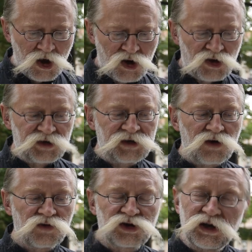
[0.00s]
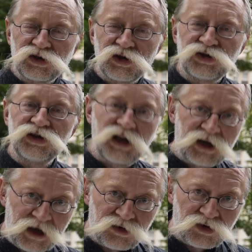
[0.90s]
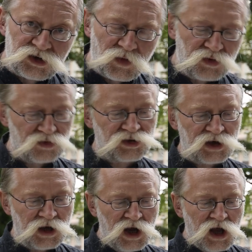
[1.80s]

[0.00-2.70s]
Kto znał grzeczność i delikatność Moniuszki,